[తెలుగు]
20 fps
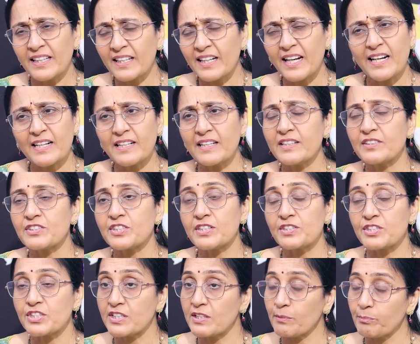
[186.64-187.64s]
ఇలాంటి చిన్న
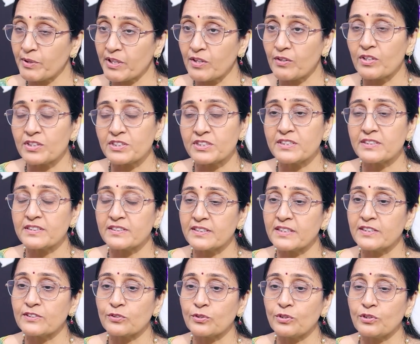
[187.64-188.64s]
చిన్న ప్రికాషన్స్
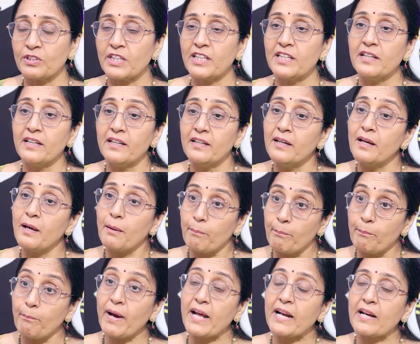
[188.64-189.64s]
తీసుకోవాలి
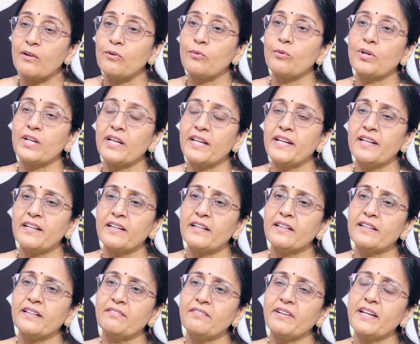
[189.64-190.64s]
మనం కూడా
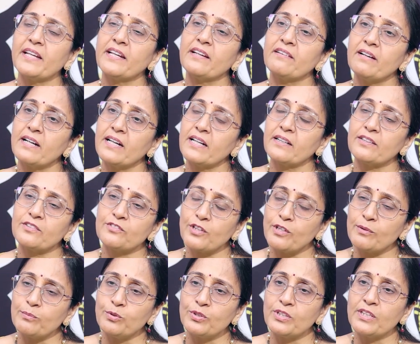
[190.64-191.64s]
ఏంటంటే వేరే వాళ్ళకి
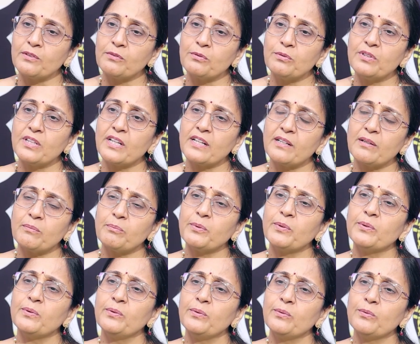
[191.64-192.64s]
జలుబు
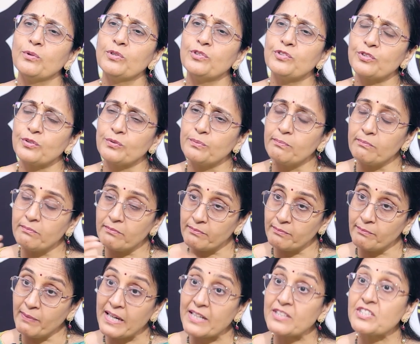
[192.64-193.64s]
దగ్గుందన్నప్పుడు కొంచెం
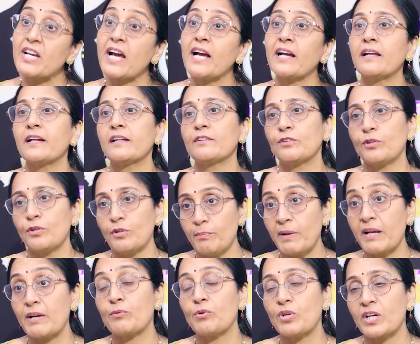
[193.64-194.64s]
మన జాగ్రత్తలో
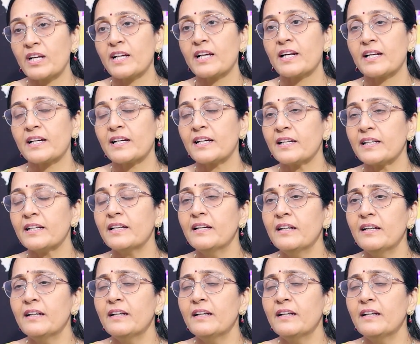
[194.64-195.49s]
మనం ఉండగలగాలి